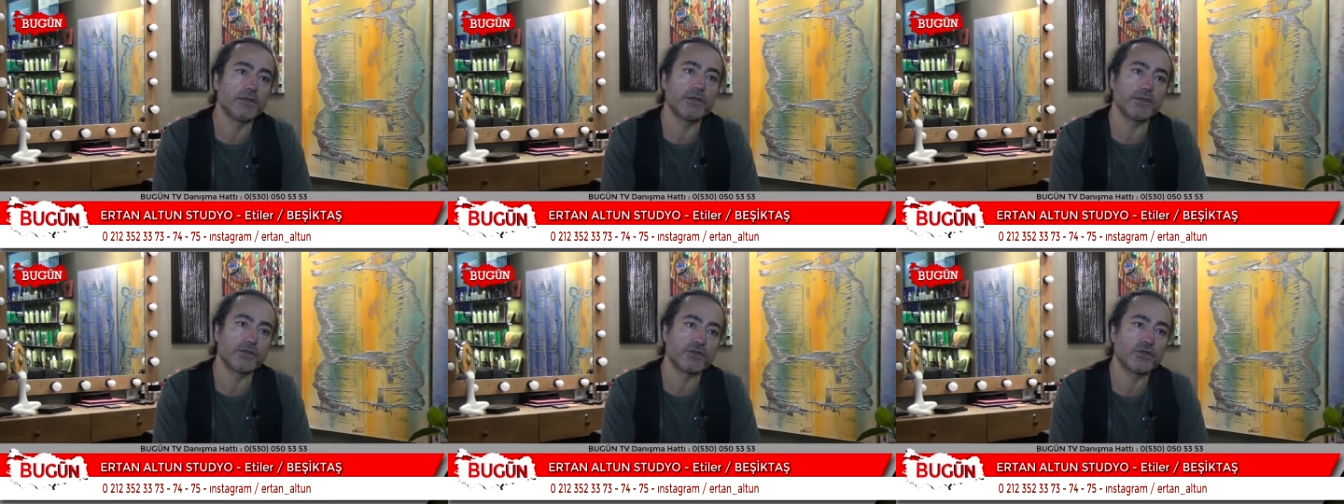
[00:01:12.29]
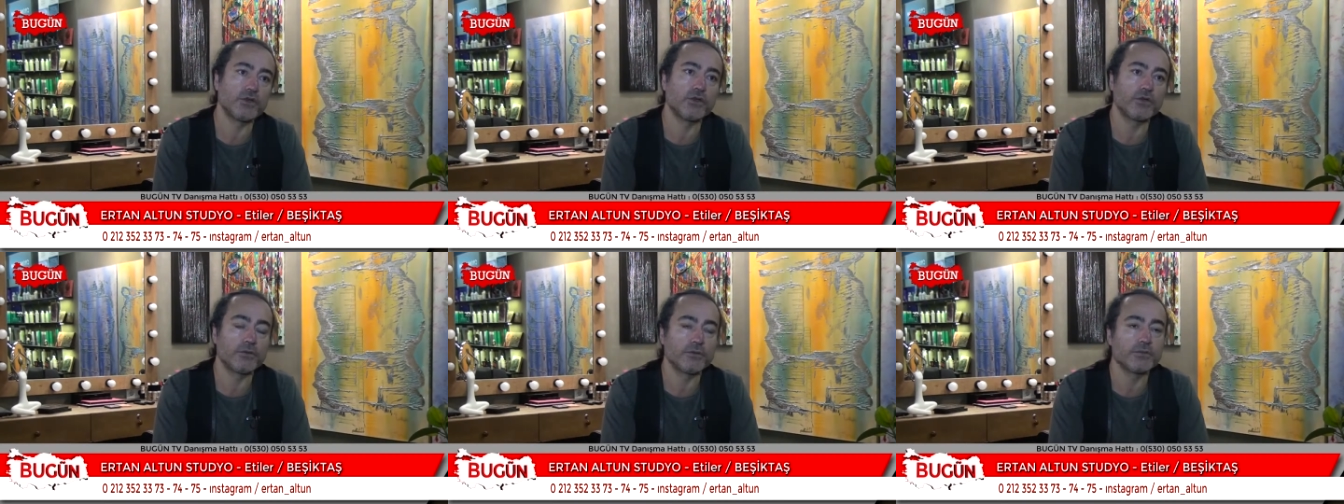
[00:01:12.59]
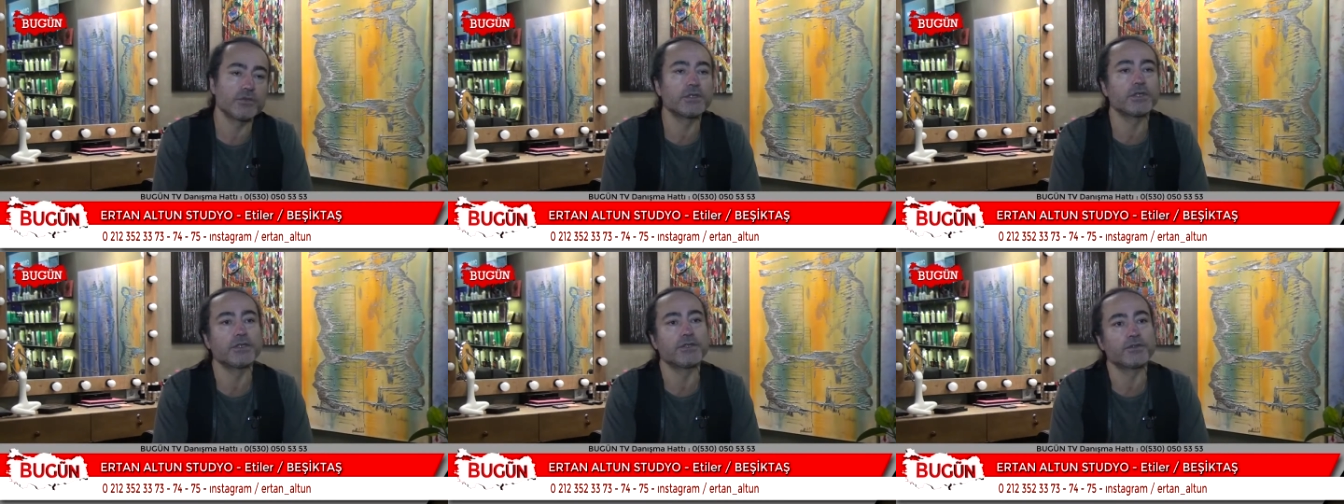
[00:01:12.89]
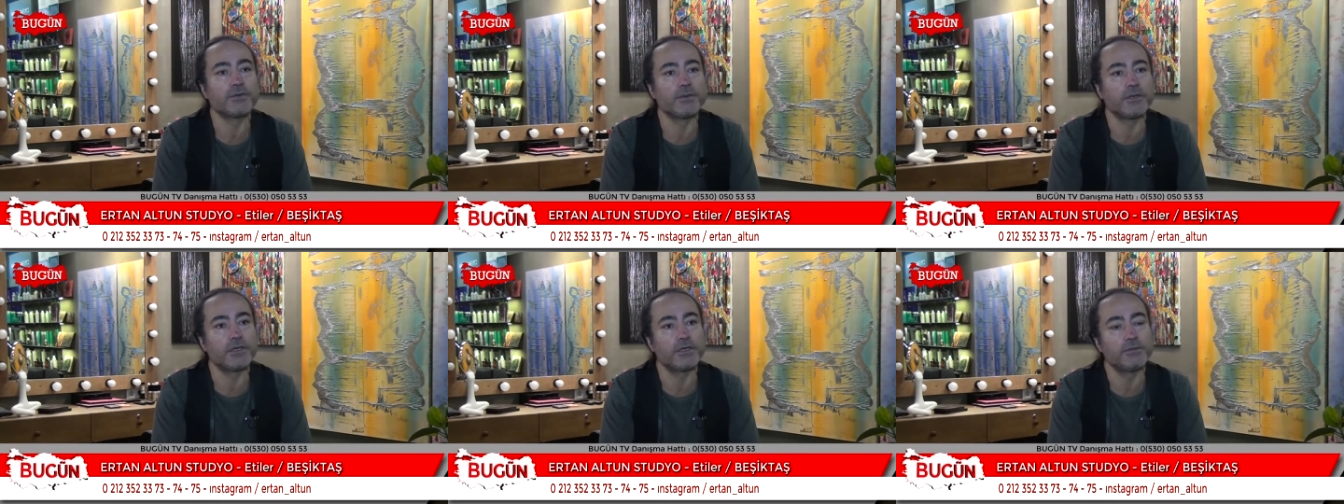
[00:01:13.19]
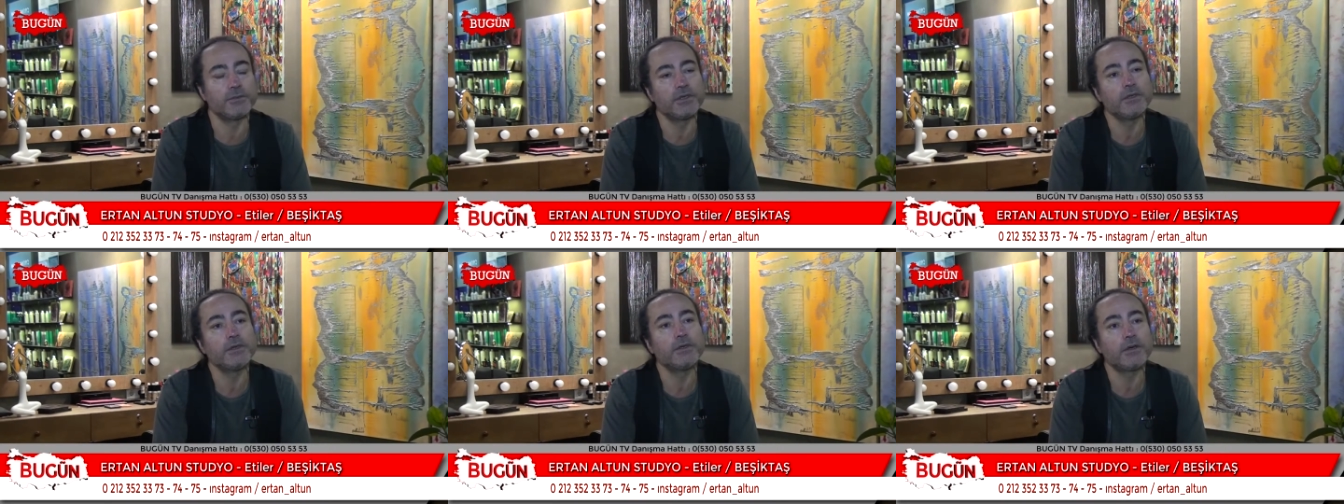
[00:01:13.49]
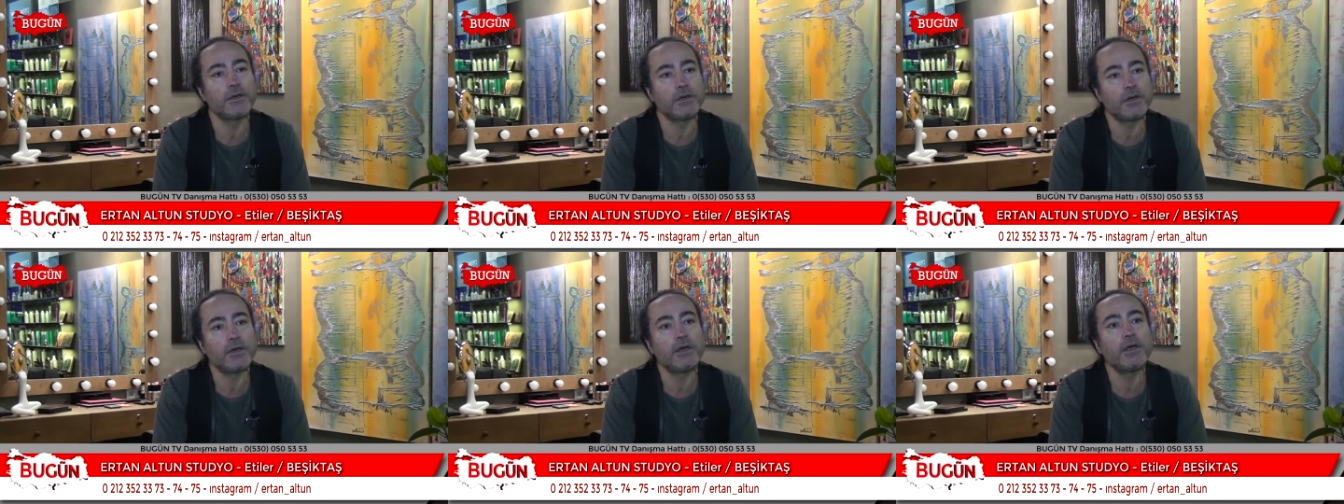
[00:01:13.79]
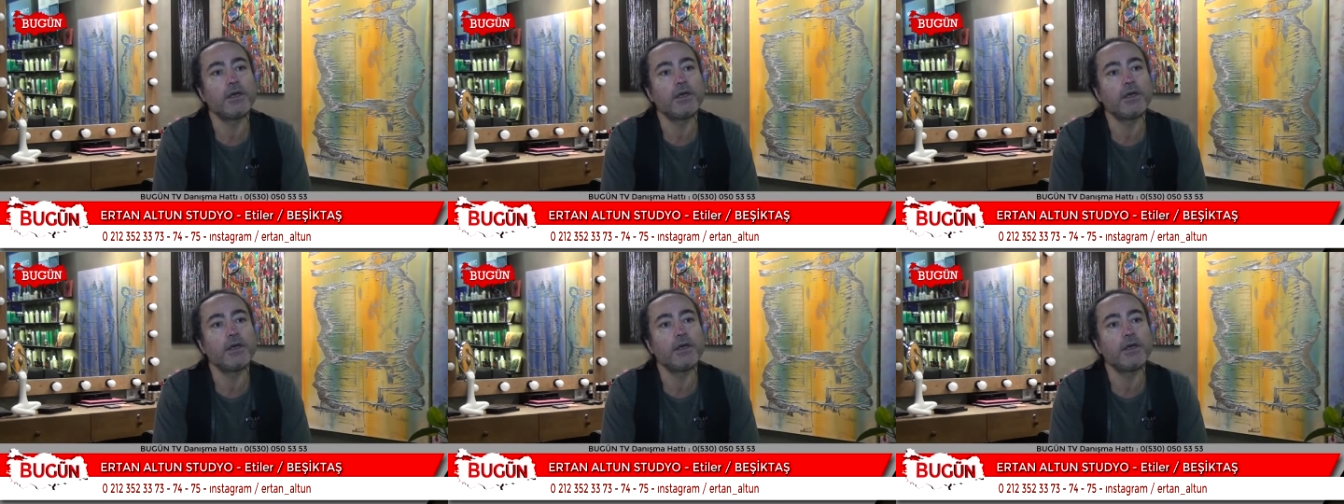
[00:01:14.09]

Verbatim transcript: yaşıyorum çalışmalarım. Bulunduğumuz yer